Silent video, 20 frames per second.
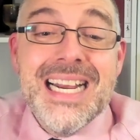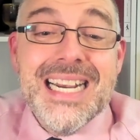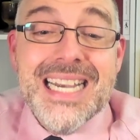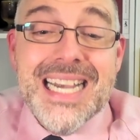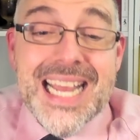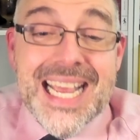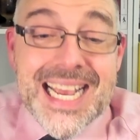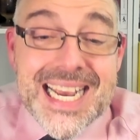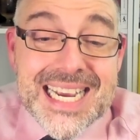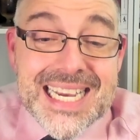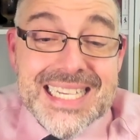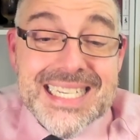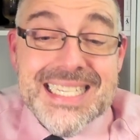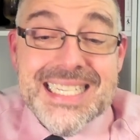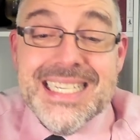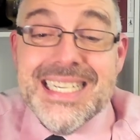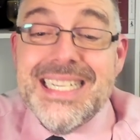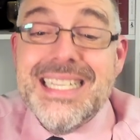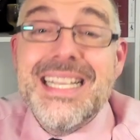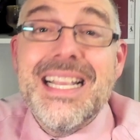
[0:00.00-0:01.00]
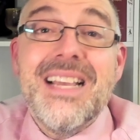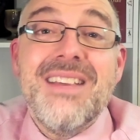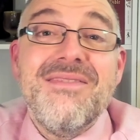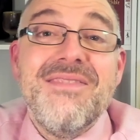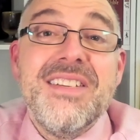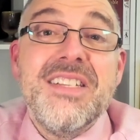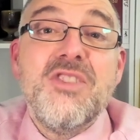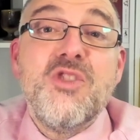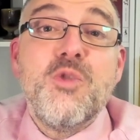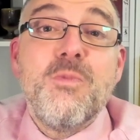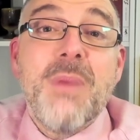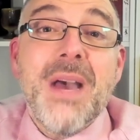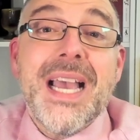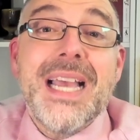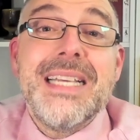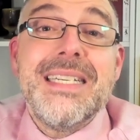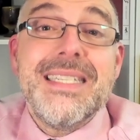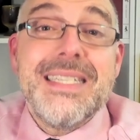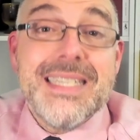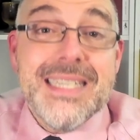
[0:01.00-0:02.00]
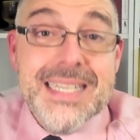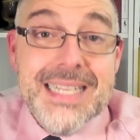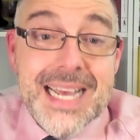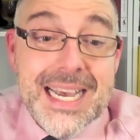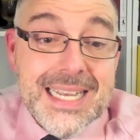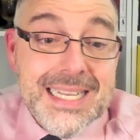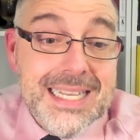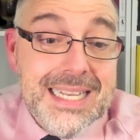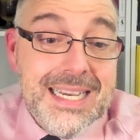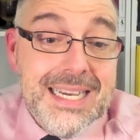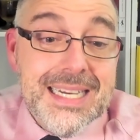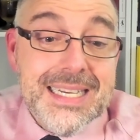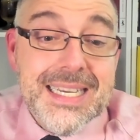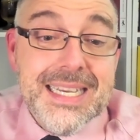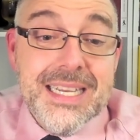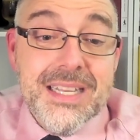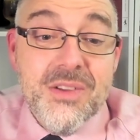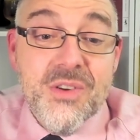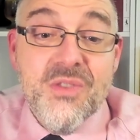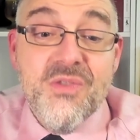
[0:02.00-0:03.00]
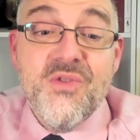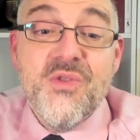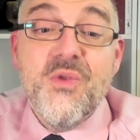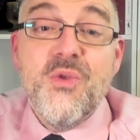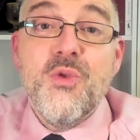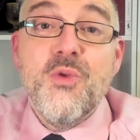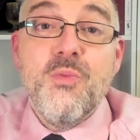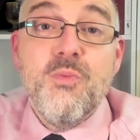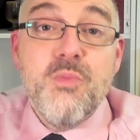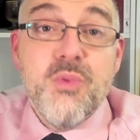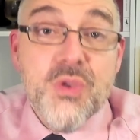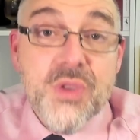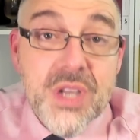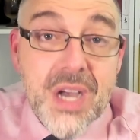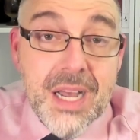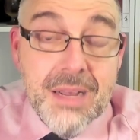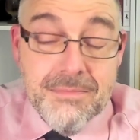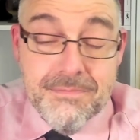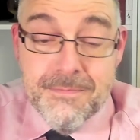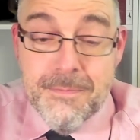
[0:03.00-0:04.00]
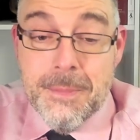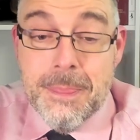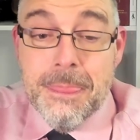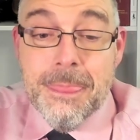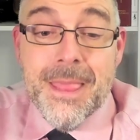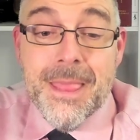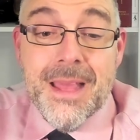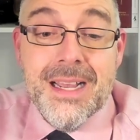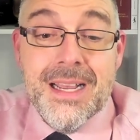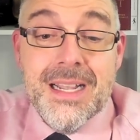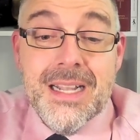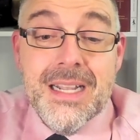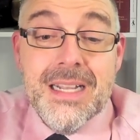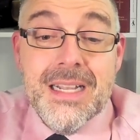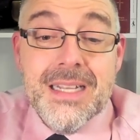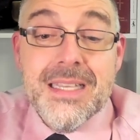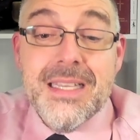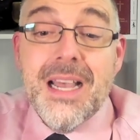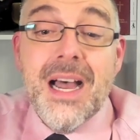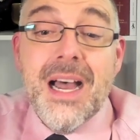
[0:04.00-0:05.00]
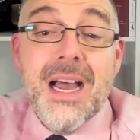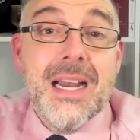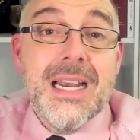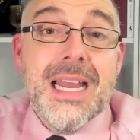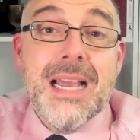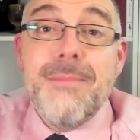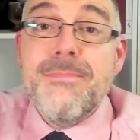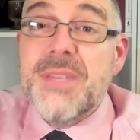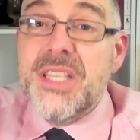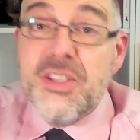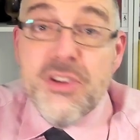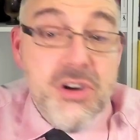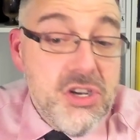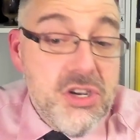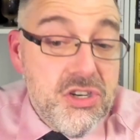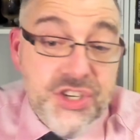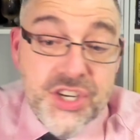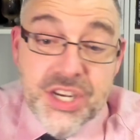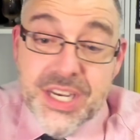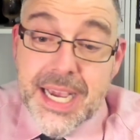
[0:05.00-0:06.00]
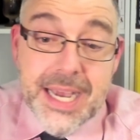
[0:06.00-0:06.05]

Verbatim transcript: les récits de la vie du prince Siddhartha qui est devenu Bouddha. Dans la mythologie